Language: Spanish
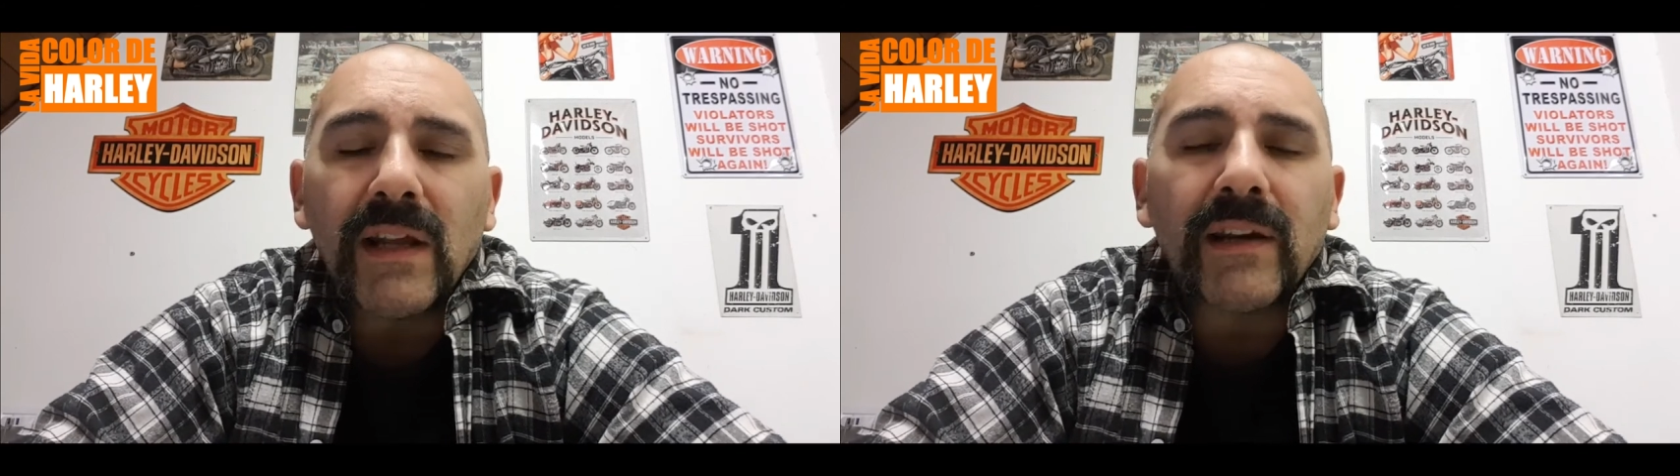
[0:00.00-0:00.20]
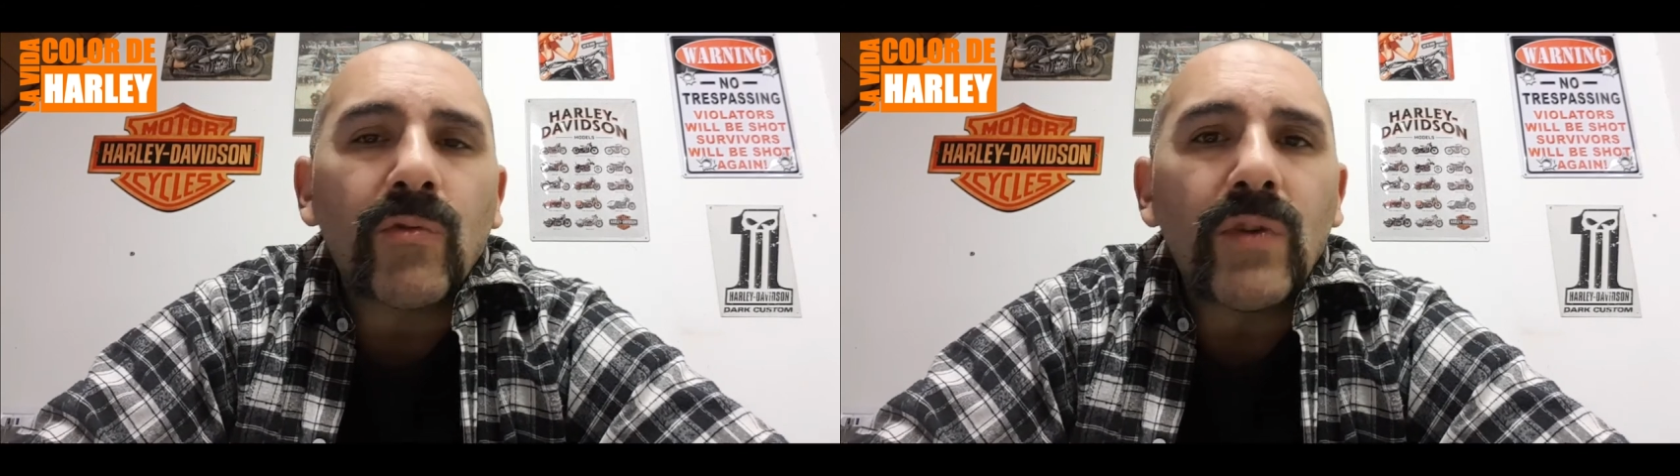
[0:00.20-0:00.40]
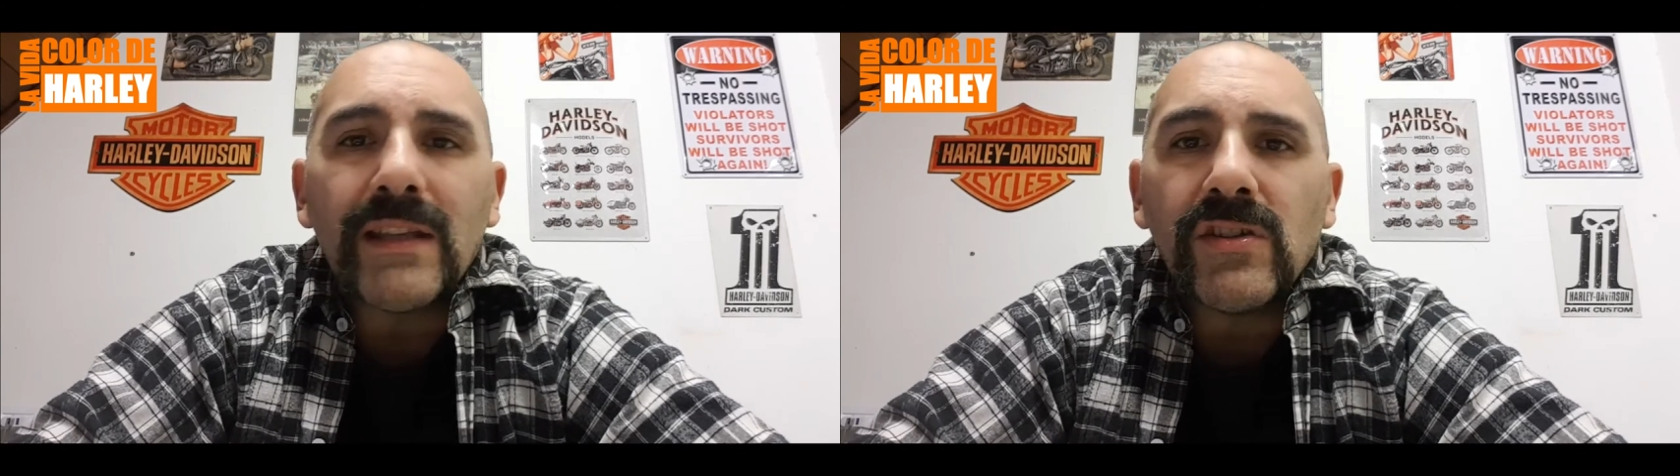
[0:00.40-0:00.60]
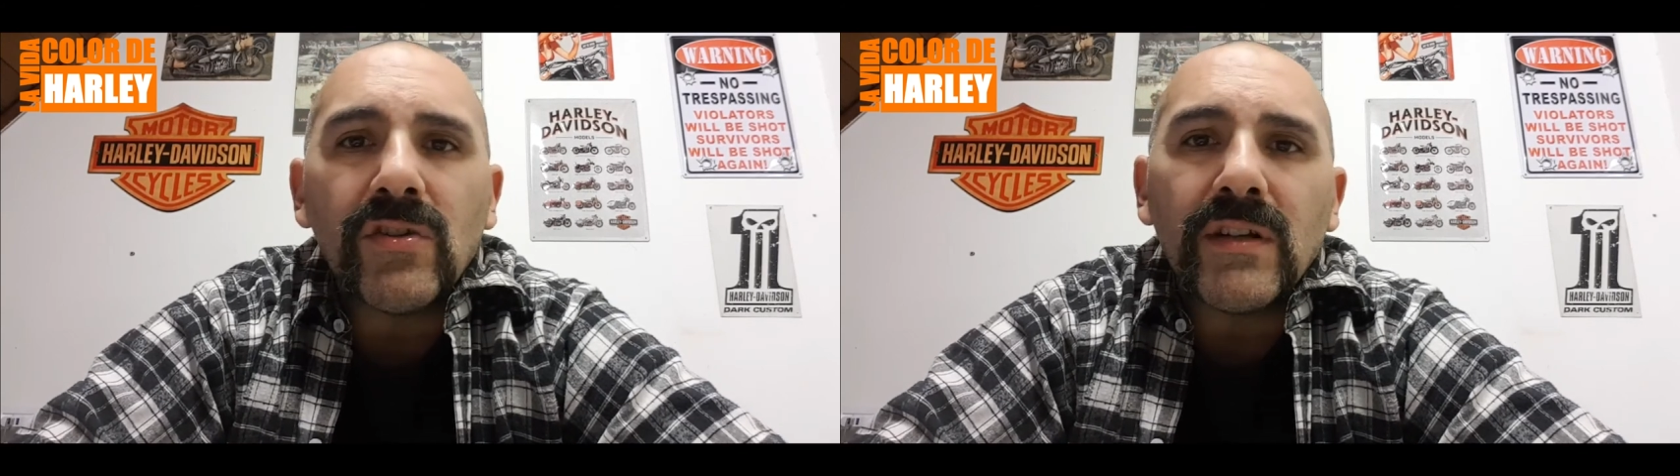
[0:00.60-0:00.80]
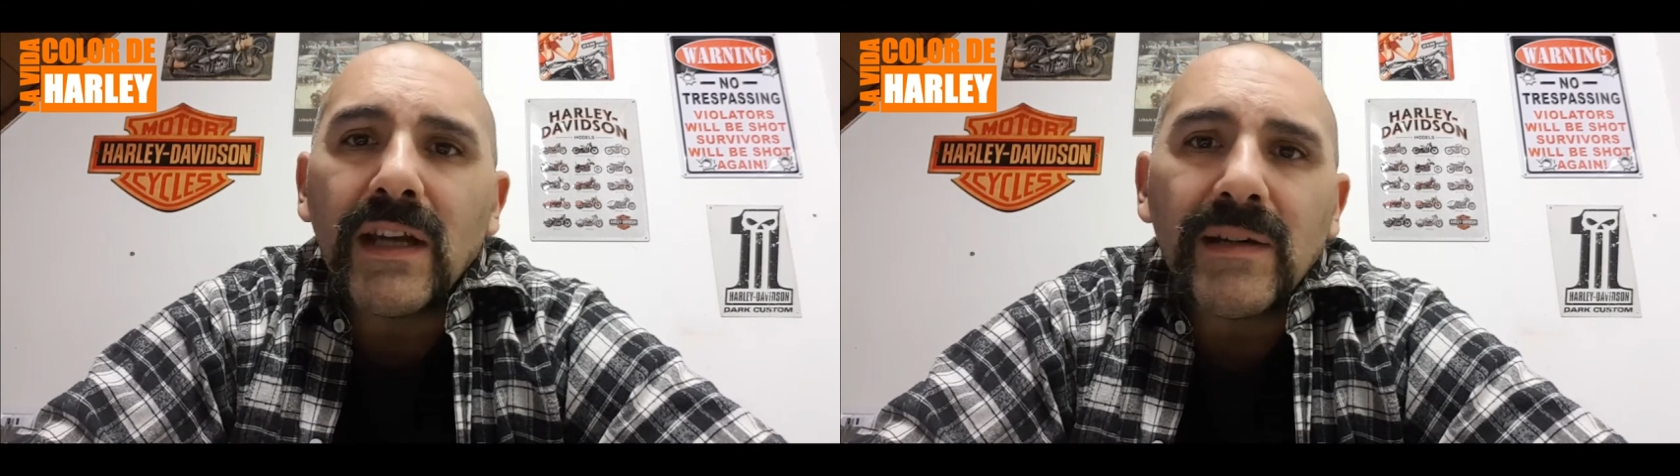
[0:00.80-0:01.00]

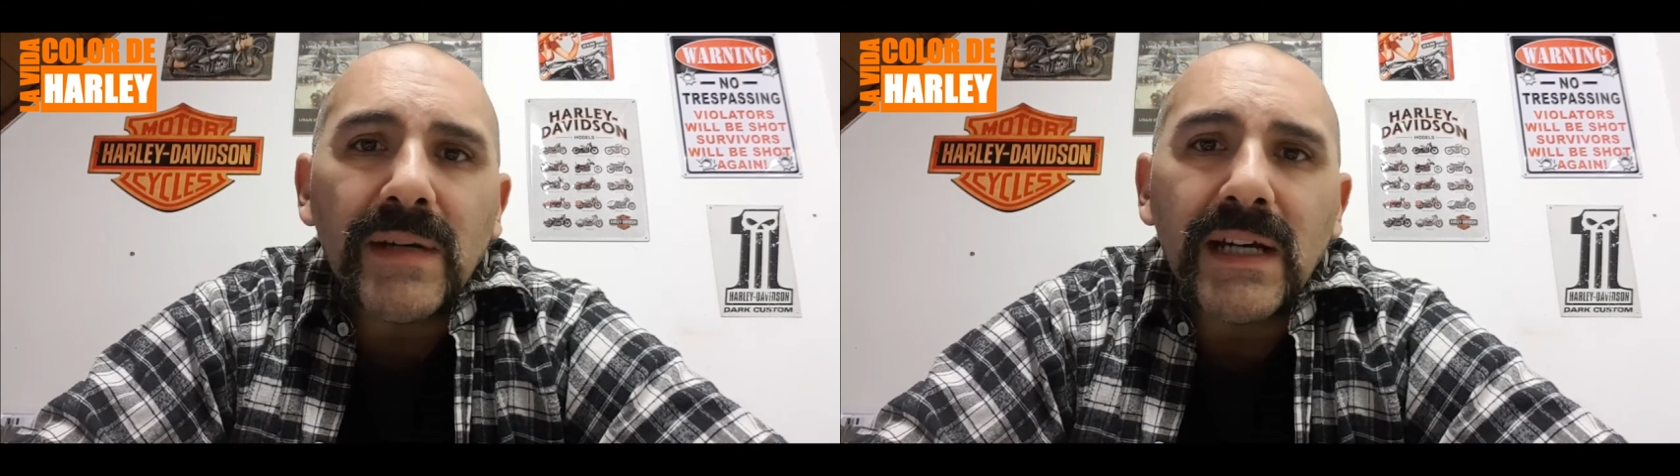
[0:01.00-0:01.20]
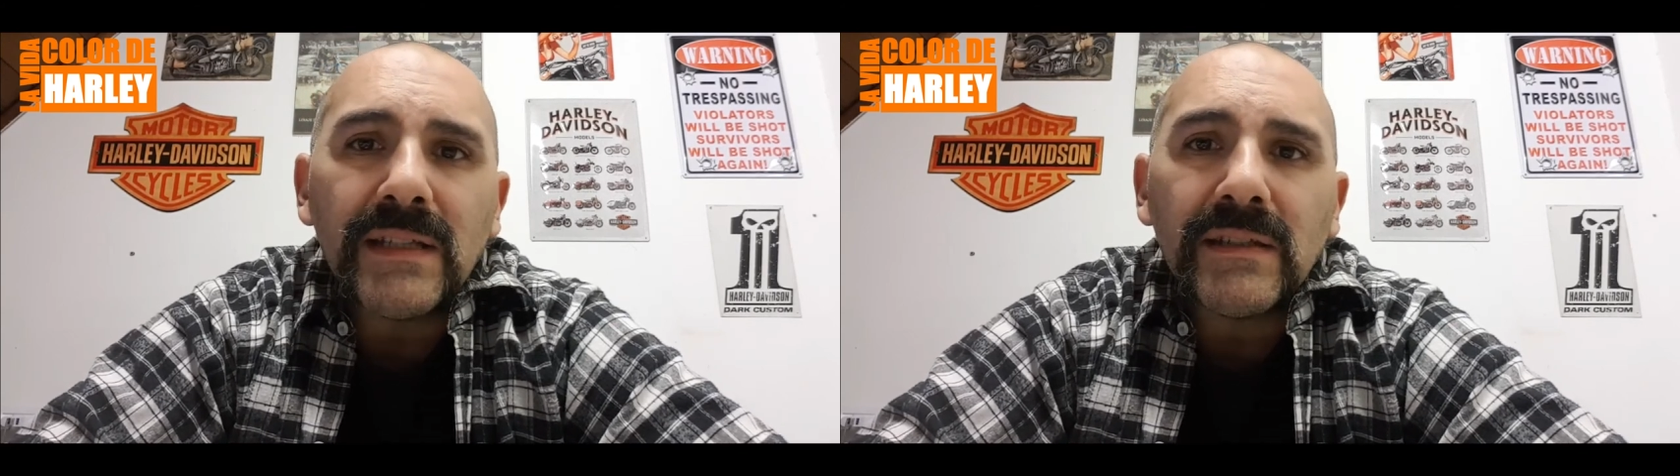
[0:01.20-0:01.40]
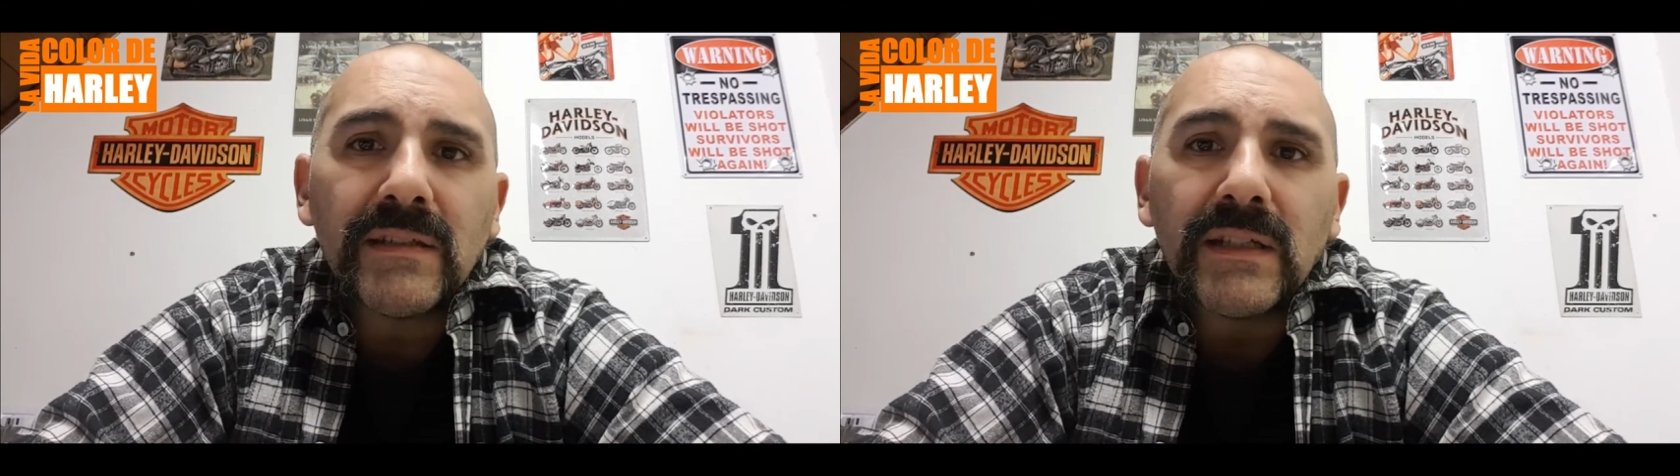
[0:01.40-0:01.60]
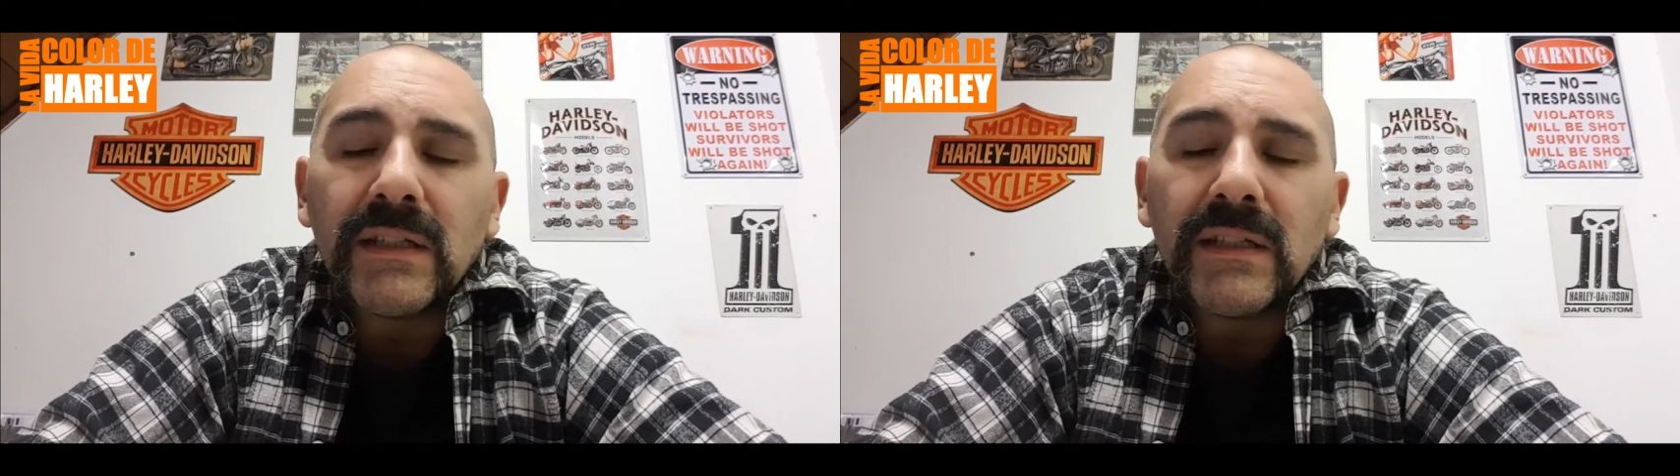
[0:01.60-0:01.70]
regulación nada más